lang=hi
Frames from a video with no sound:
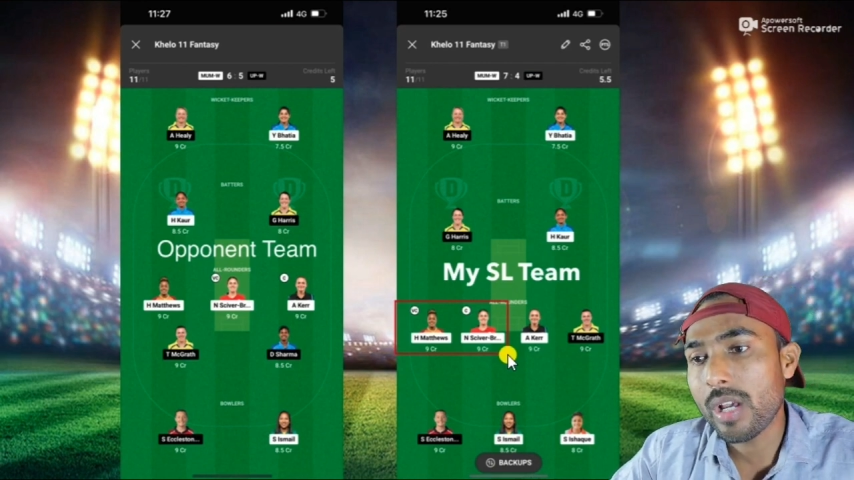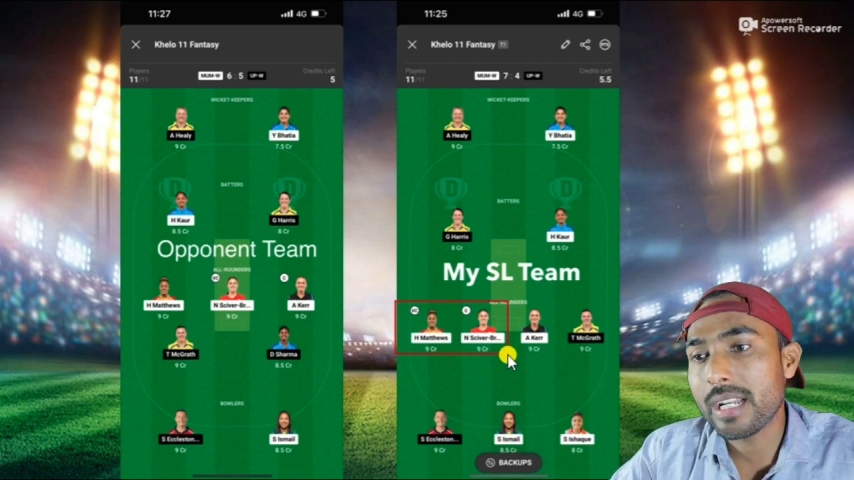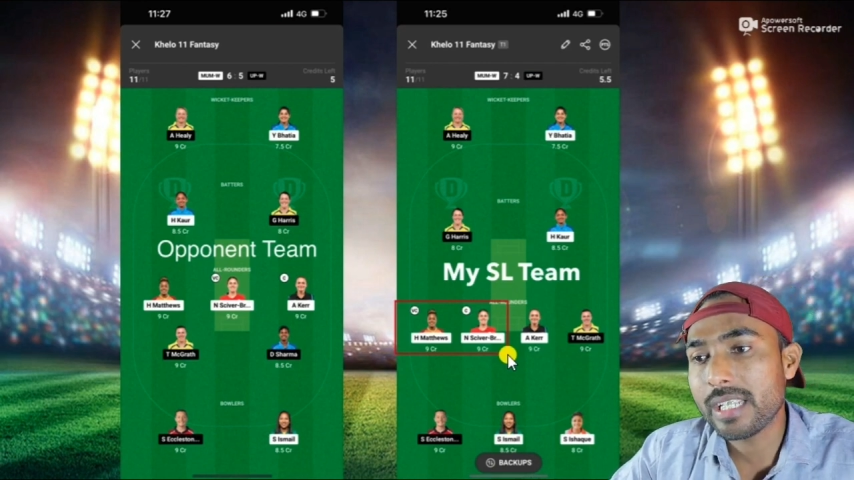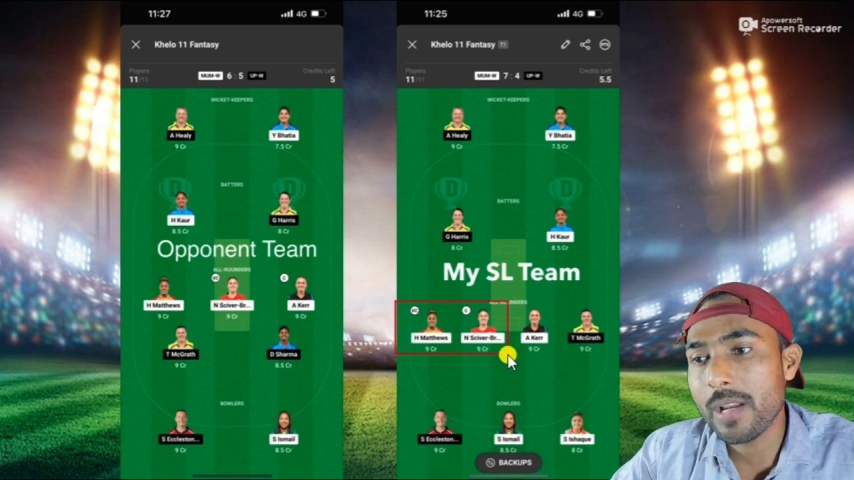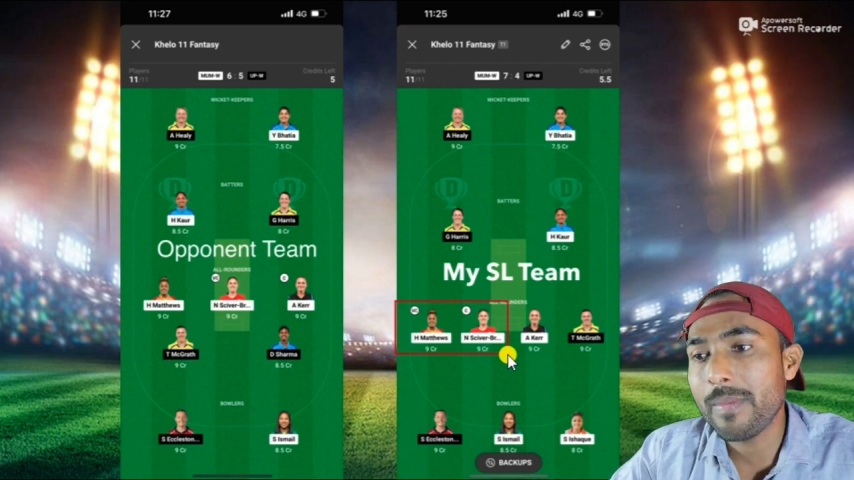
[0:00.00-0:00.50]
तो
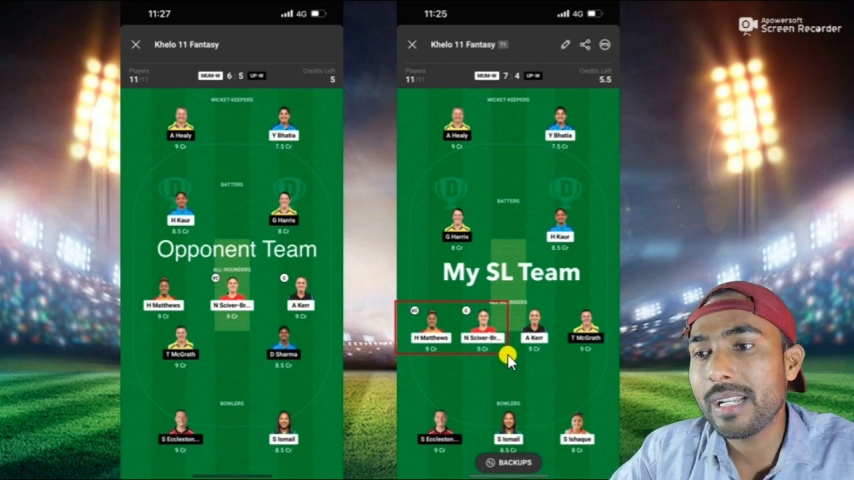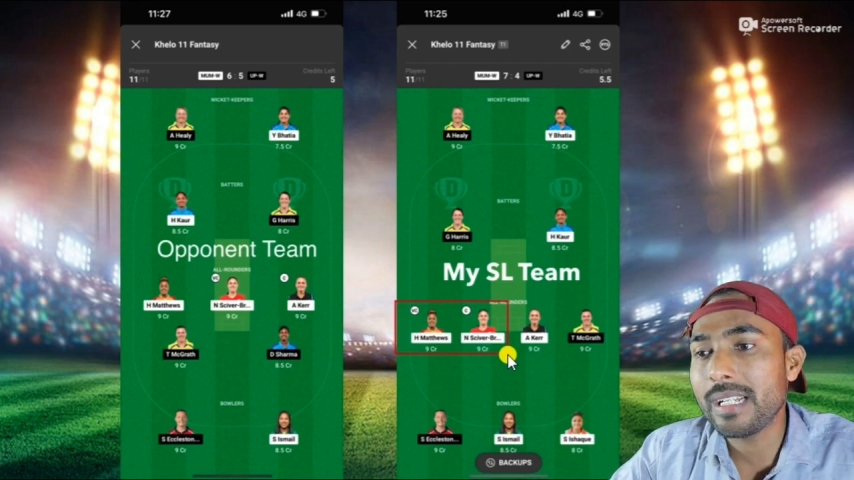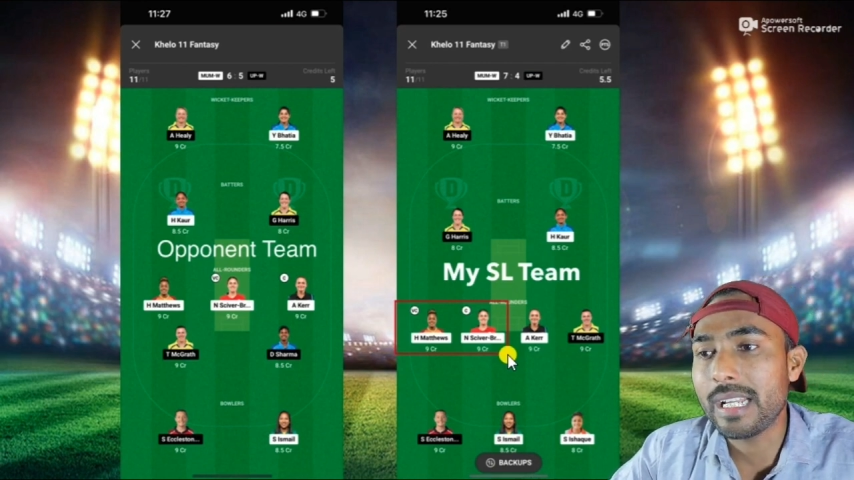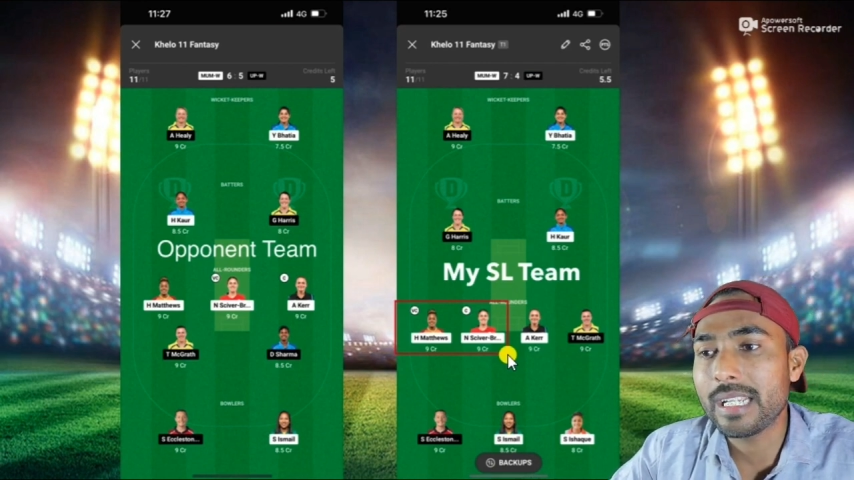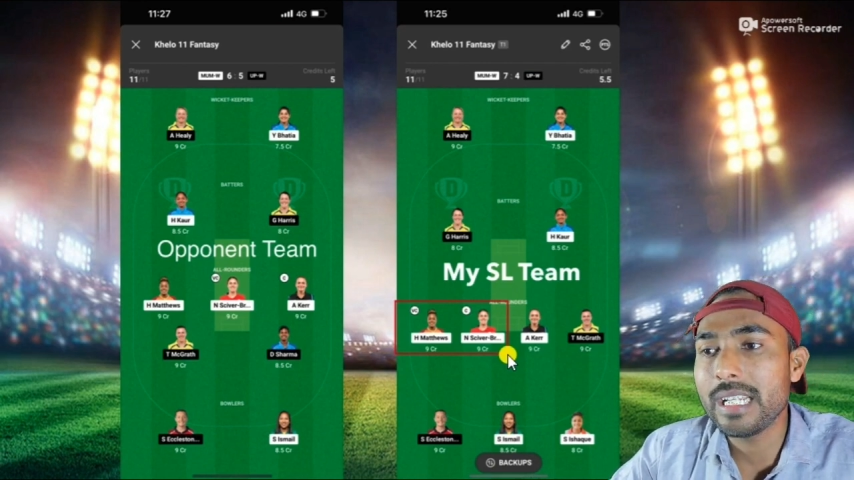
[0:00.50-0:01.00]
यार ये
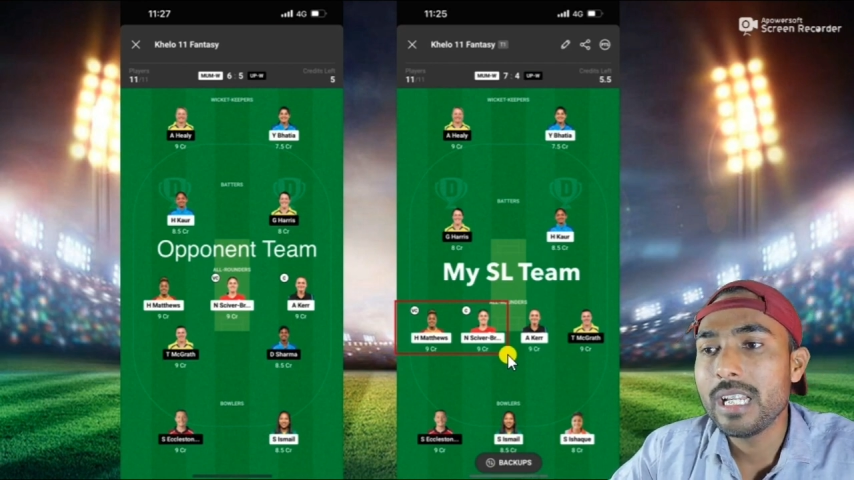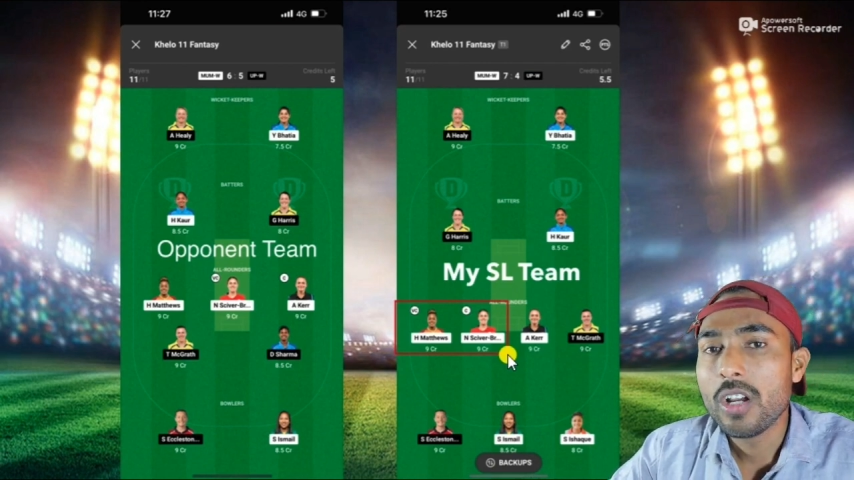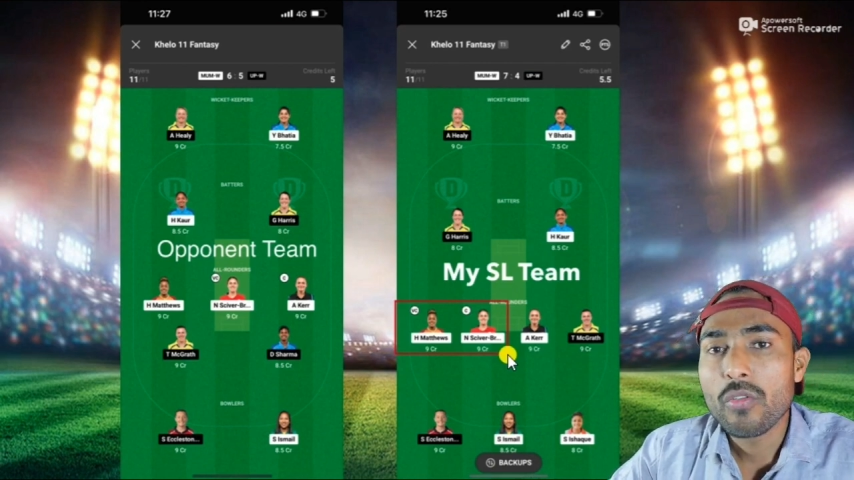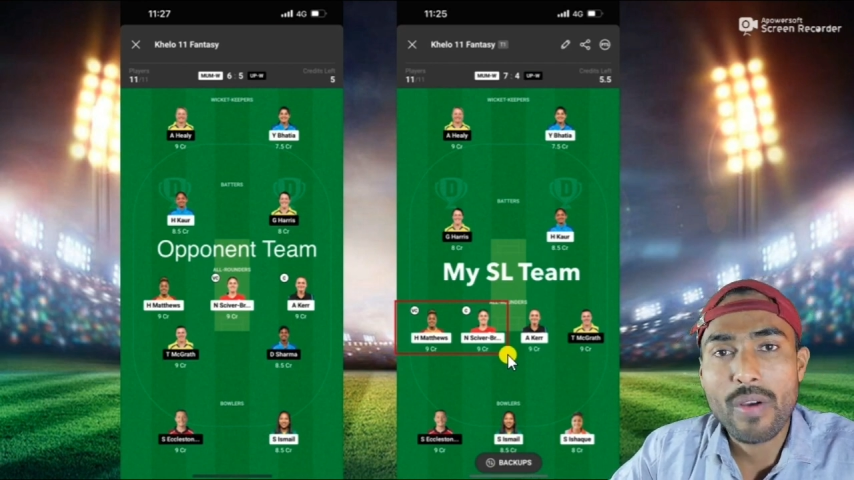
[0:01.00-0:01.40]
मेरी रहेगी